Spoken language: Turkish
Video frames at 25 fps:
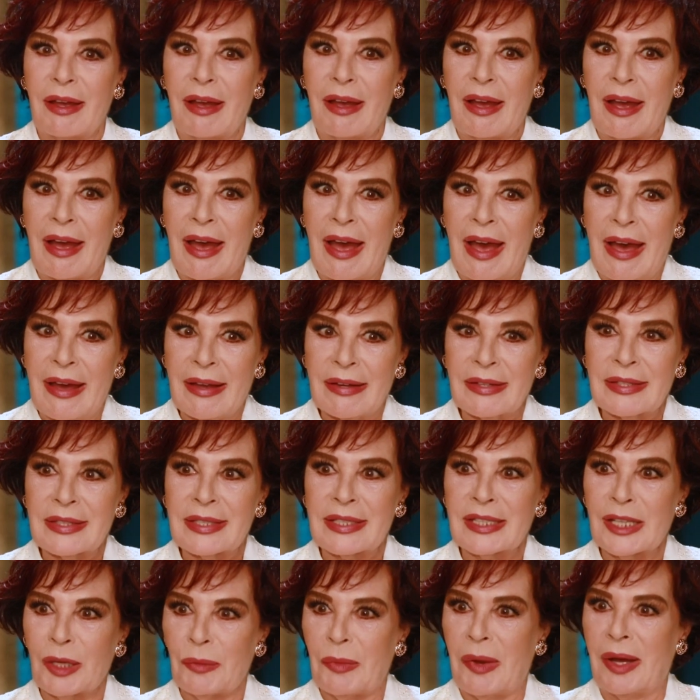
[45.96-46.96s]
her
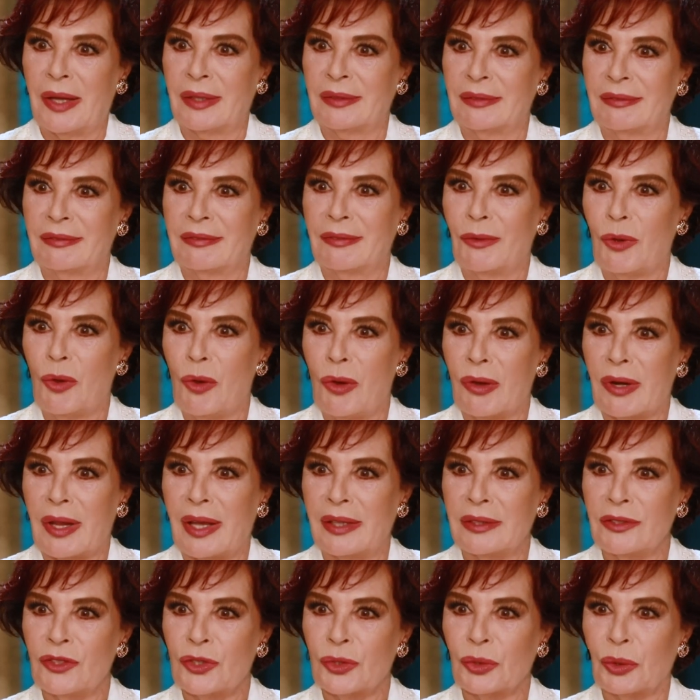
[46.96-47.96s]
zaman
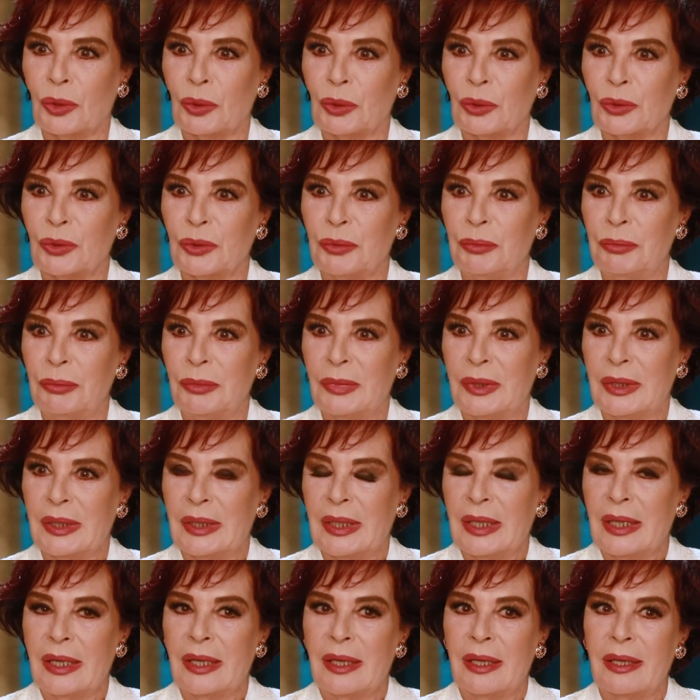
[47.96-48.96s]
öğrenci oldum.
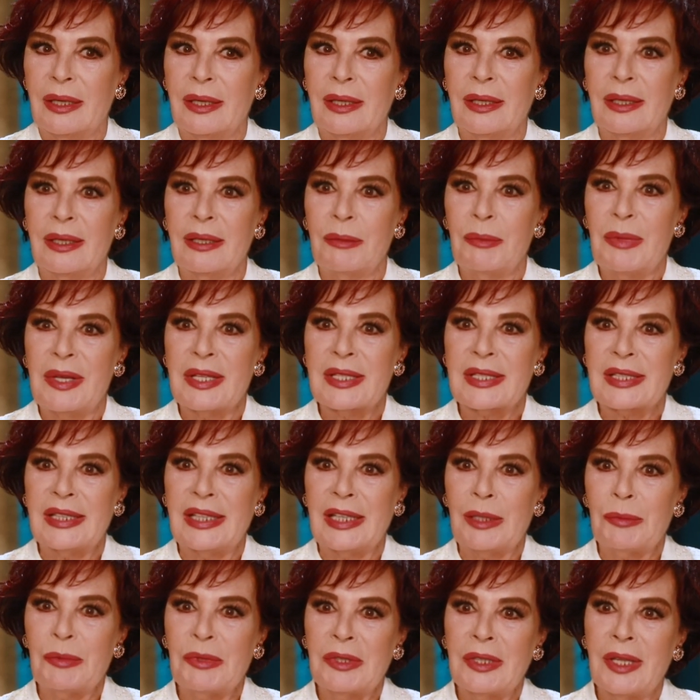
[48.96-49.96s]
E,
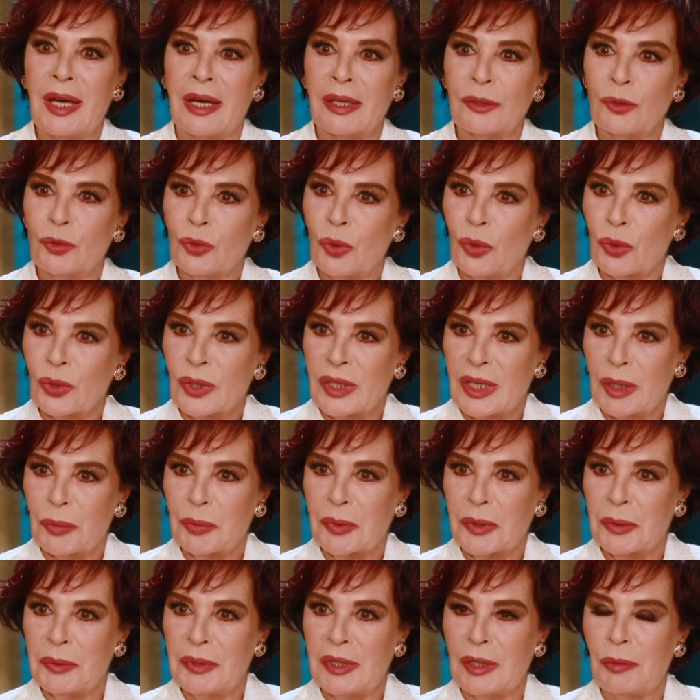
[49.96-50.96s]
mesleğimi daha doğru
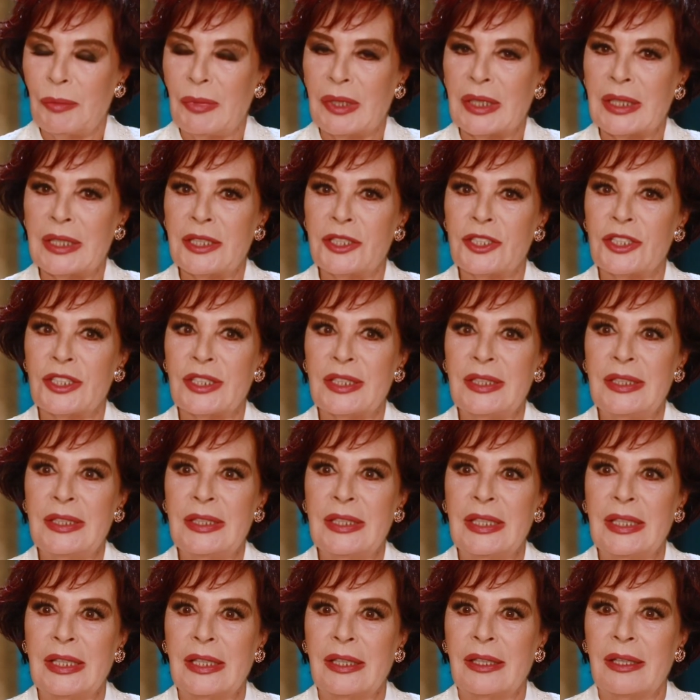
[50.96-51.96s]
yapabilmek için
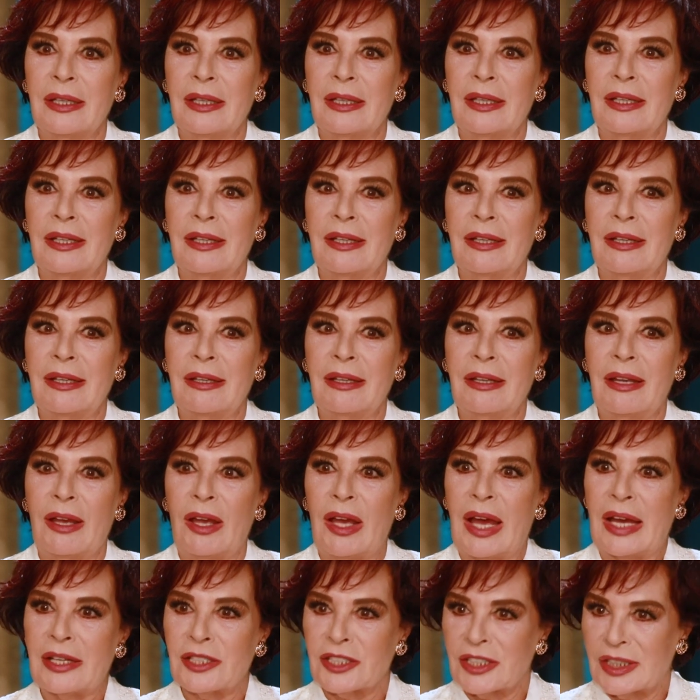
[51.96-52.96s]
e,
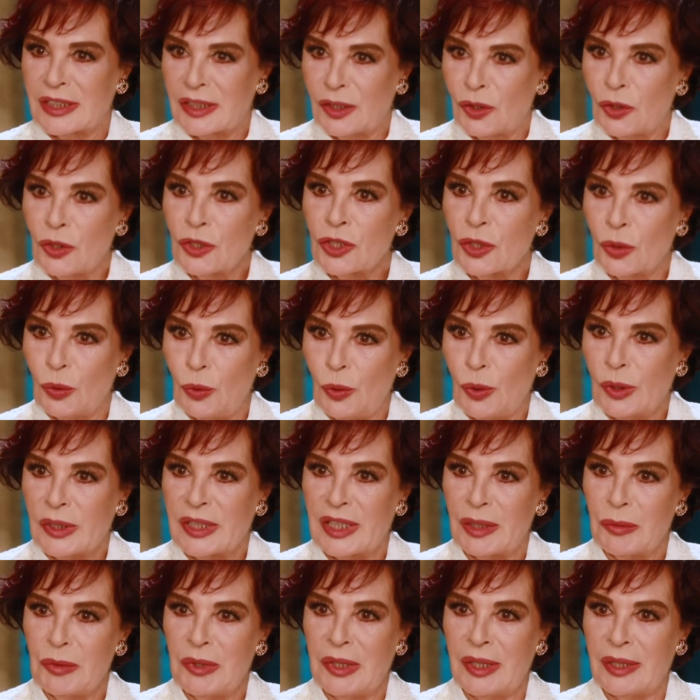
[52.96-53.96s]
her şeyden önce
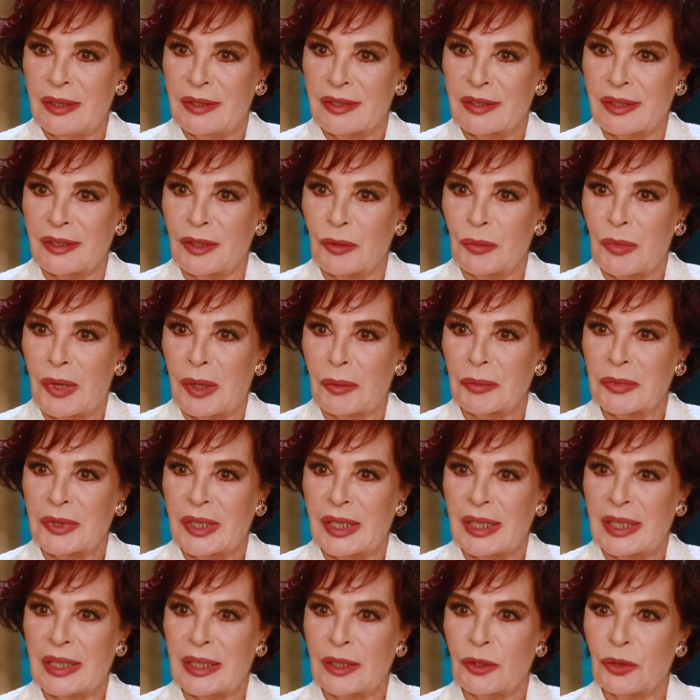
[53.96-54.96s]
ülkemi tanımam
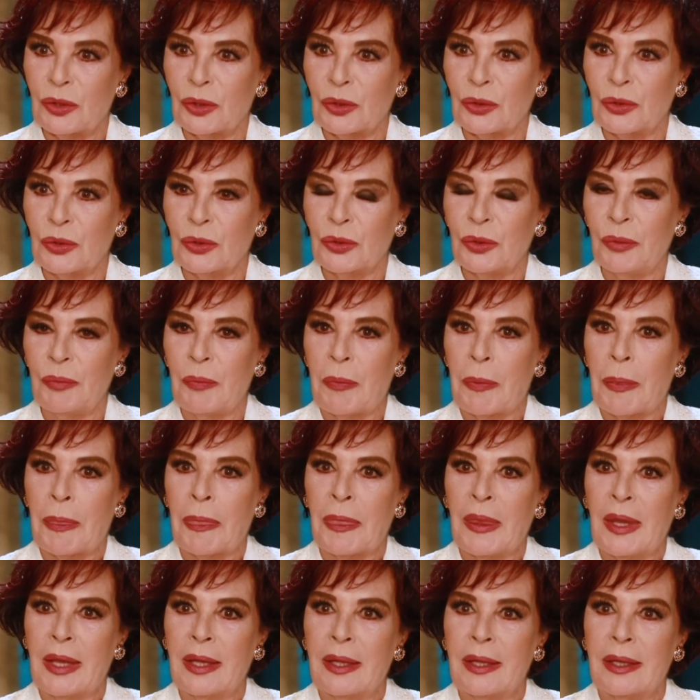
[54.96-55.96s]
gerekiyordu.
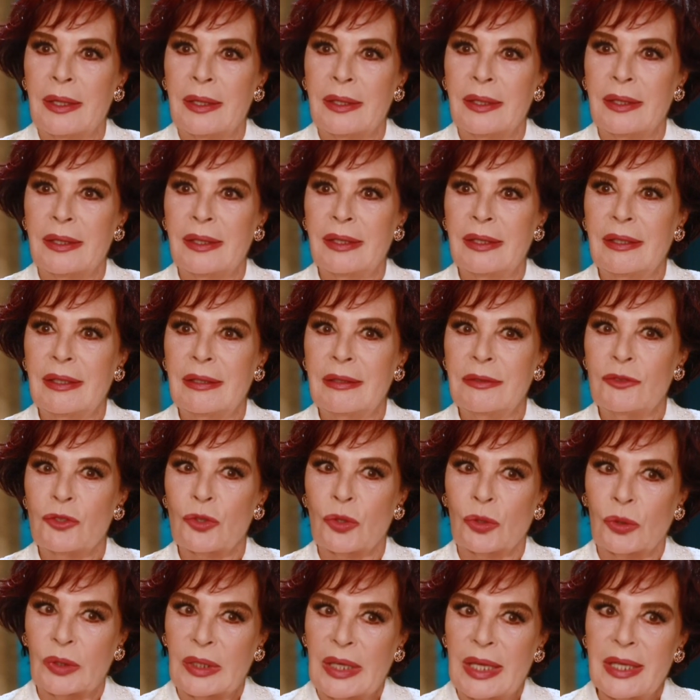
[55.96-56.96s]
E,
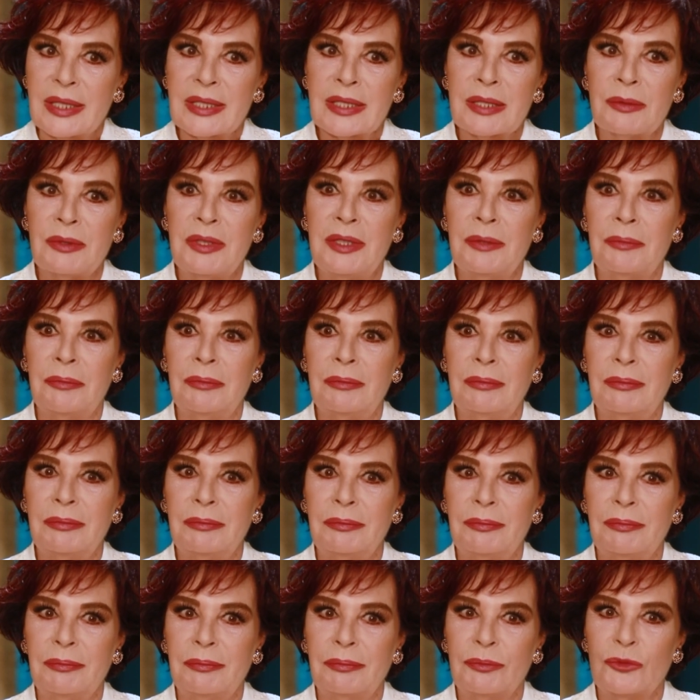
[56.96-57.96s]
çok gezdim,
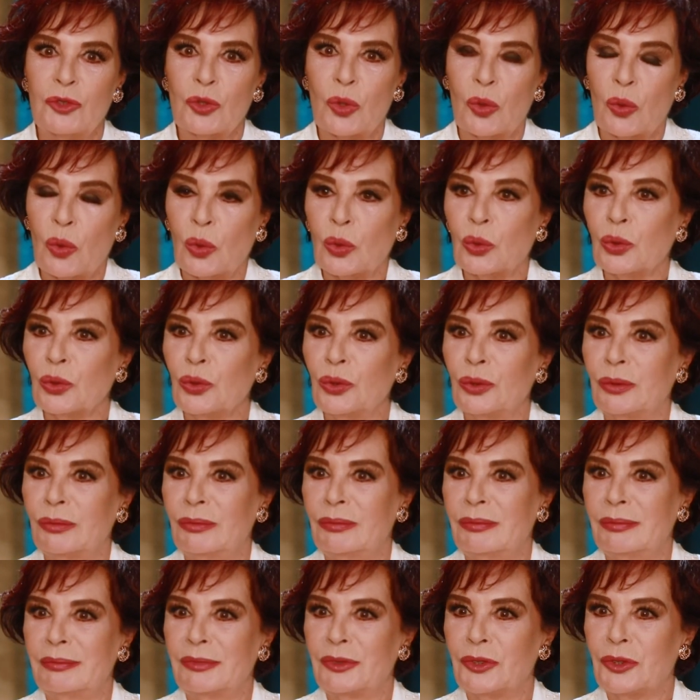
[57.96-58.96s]
çok
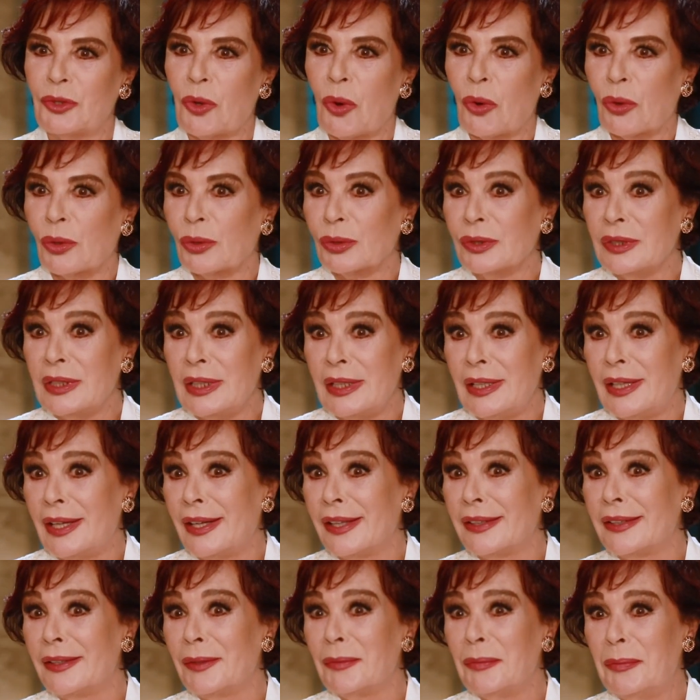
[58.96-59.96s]
okudum, çok
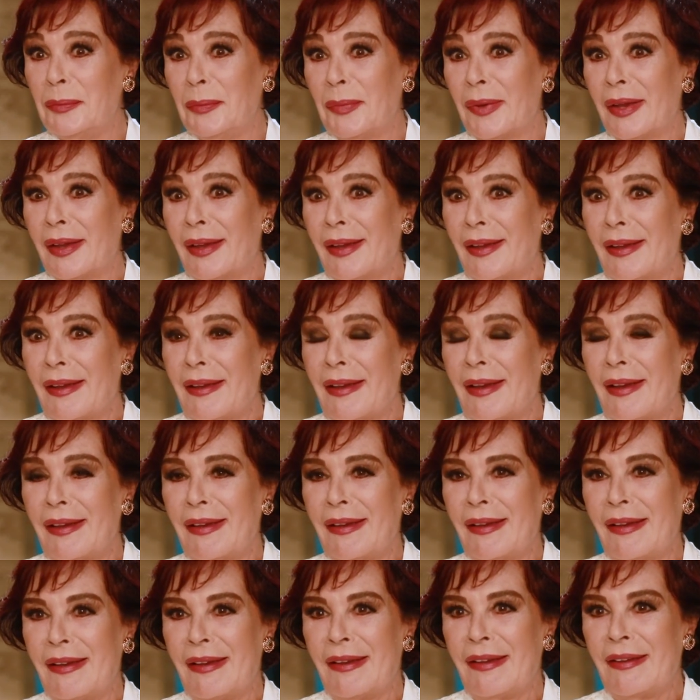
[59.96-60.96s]
dinledim e,